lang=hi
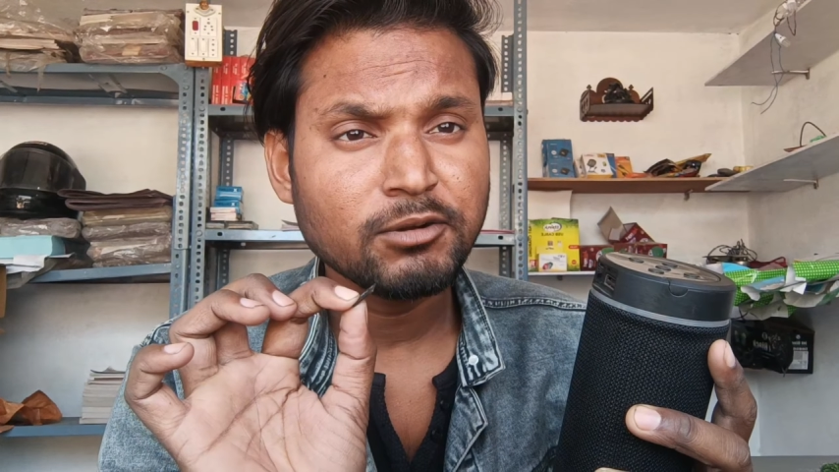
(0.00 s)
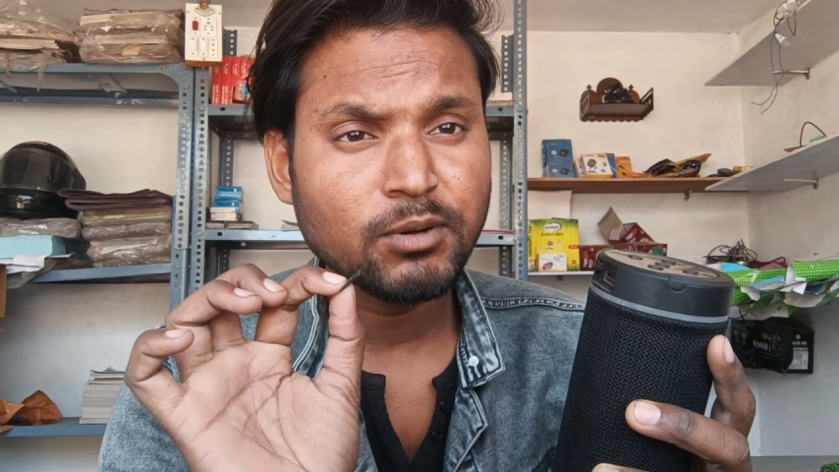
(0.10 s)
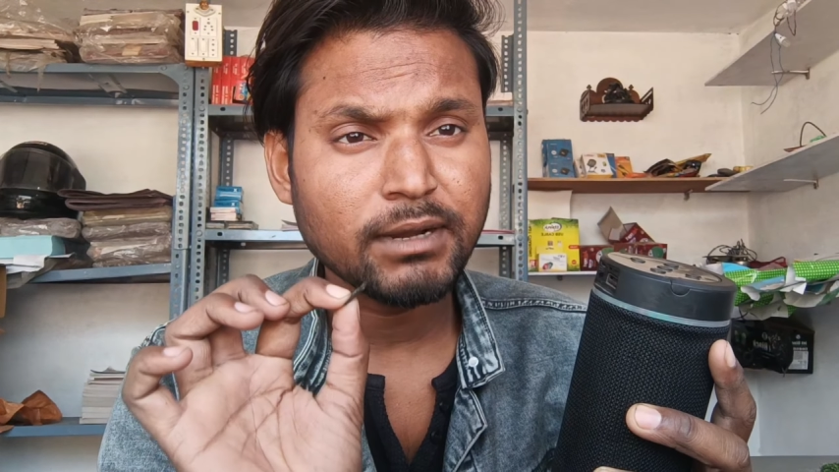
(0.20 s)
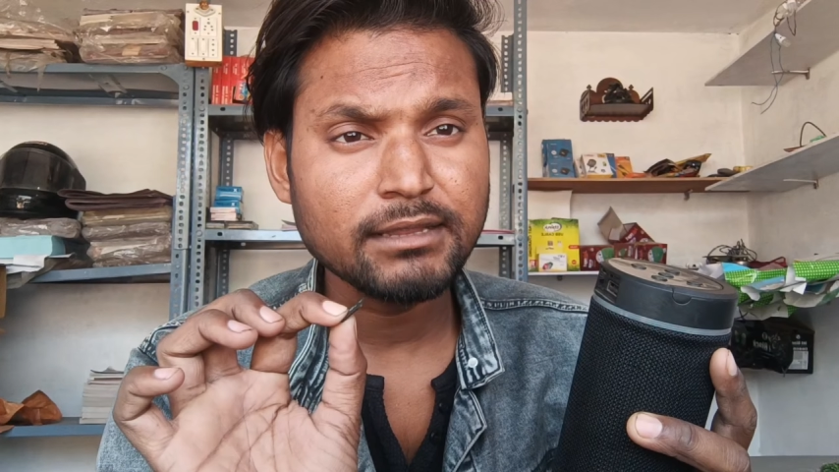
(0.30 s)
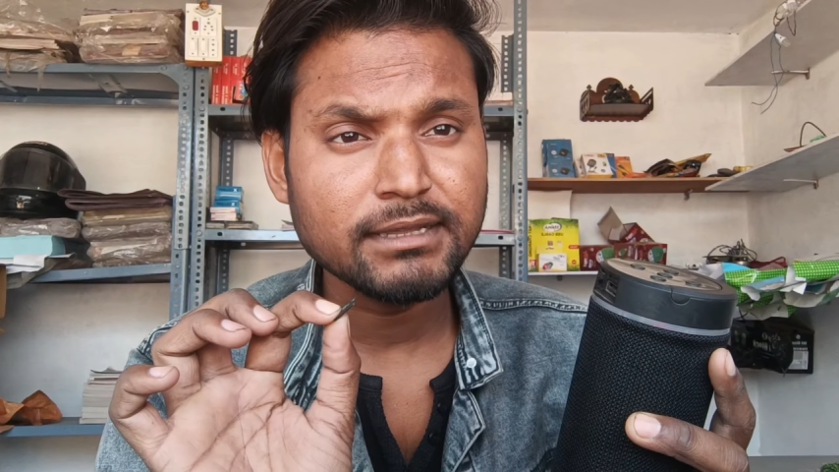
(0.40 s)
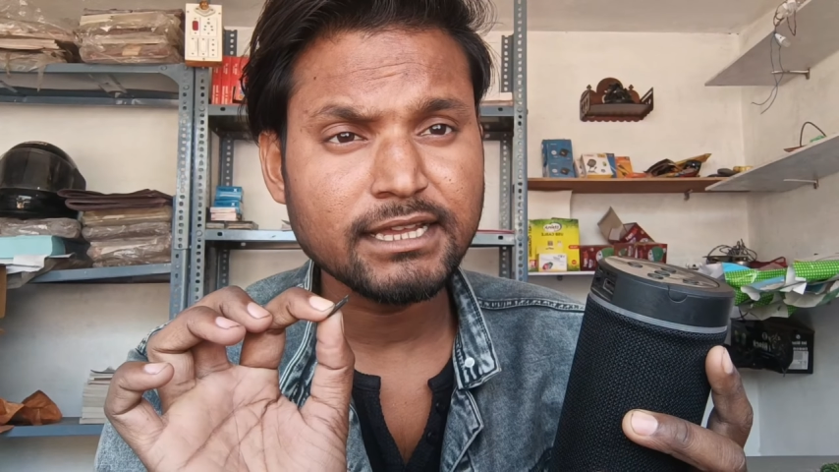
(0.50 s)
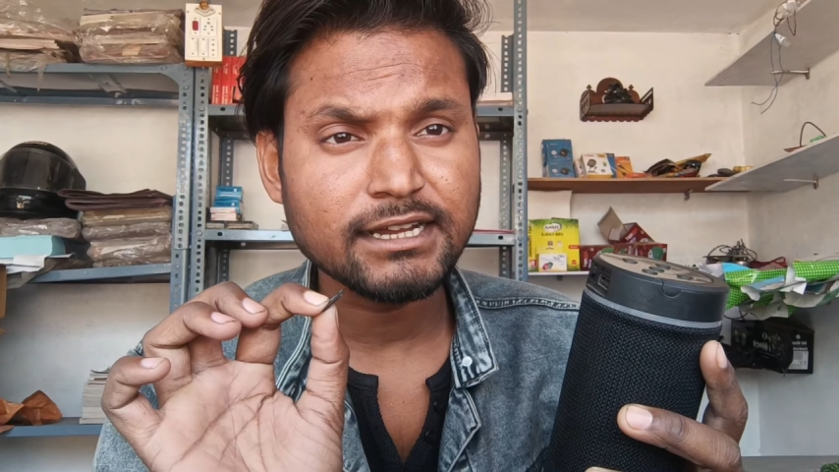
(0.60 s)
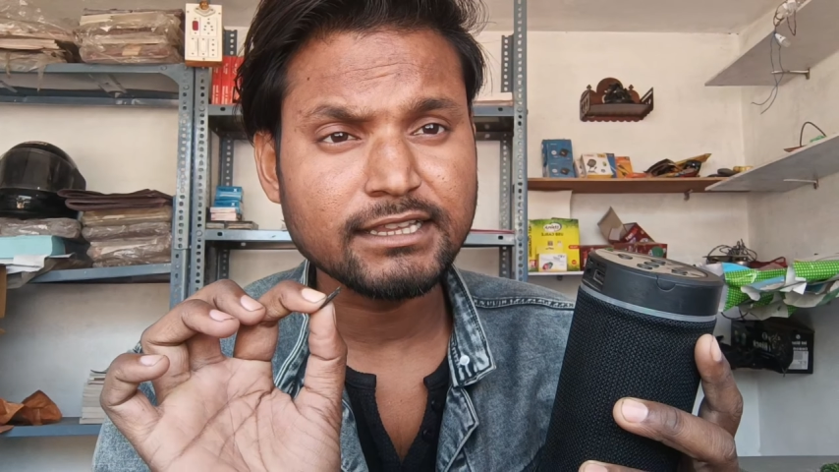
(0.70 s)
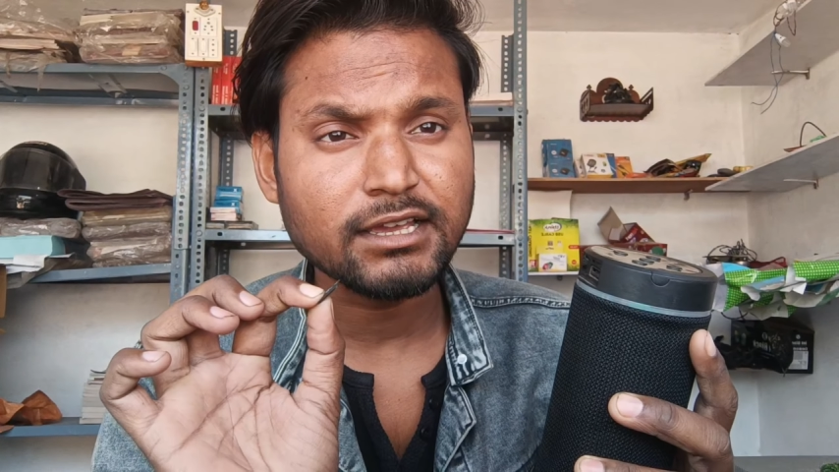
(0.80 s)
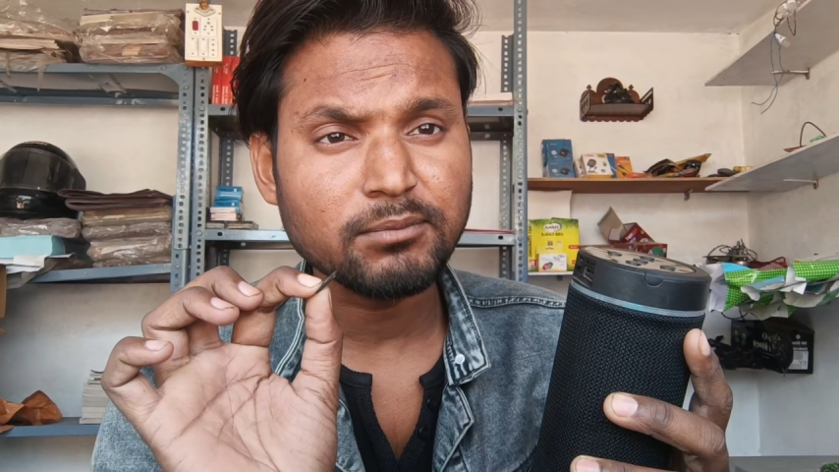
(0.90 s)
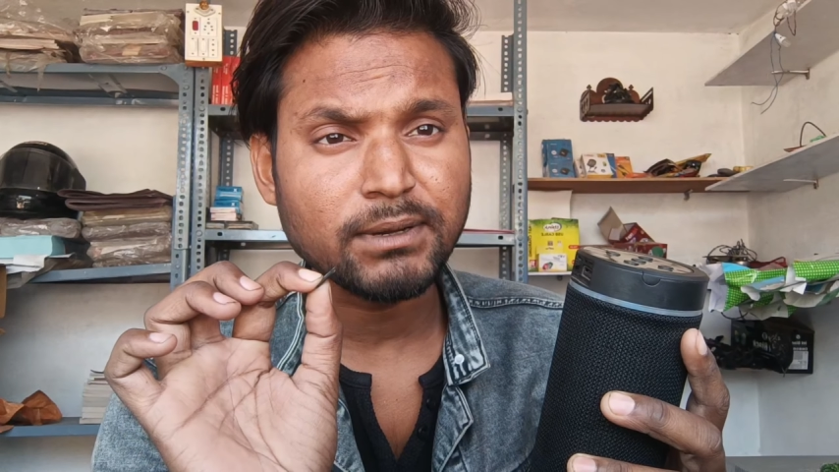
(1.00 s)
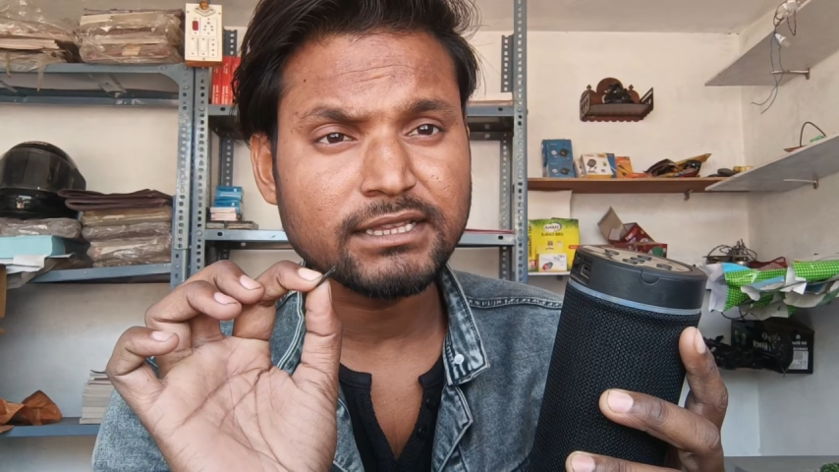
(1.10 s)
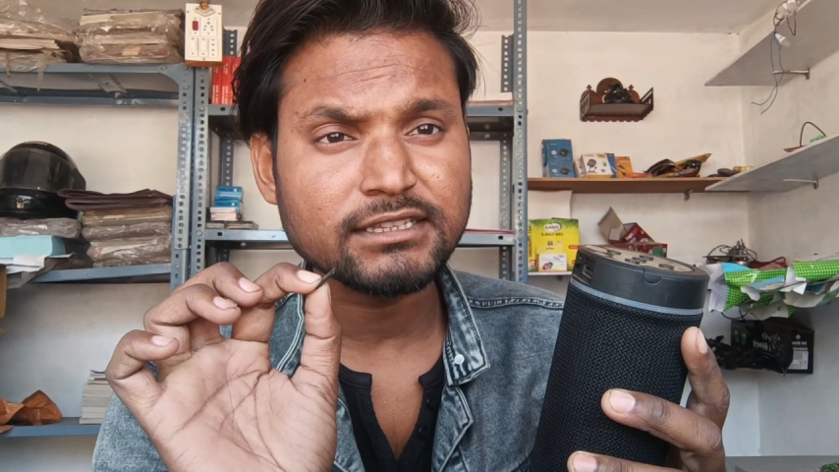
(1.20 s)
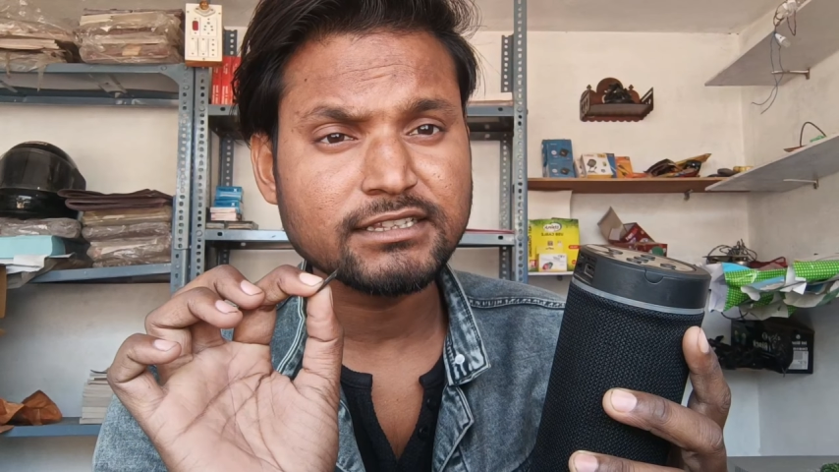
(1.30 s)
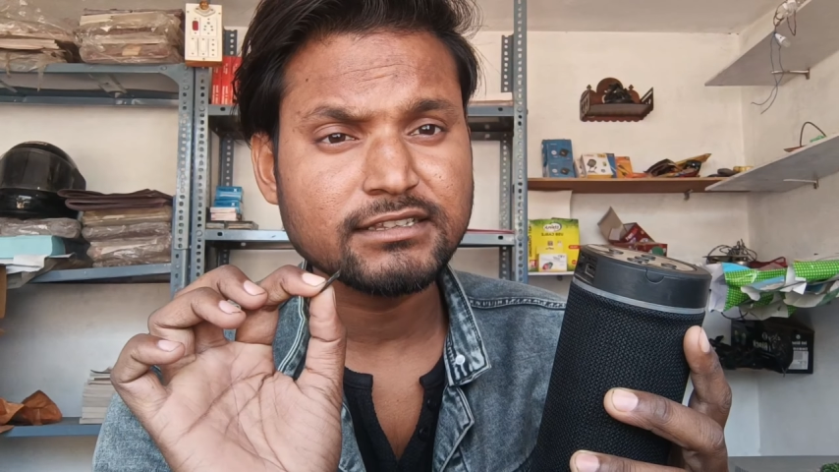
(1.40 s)
मोबाइल में लगाने के
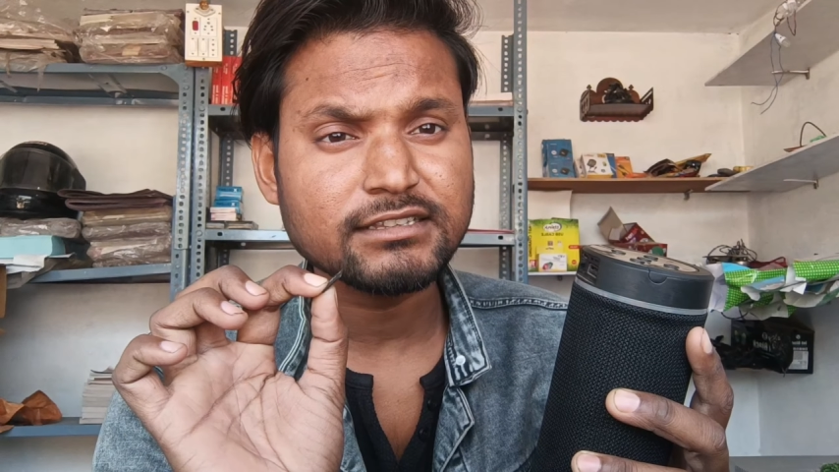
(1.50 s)
बाद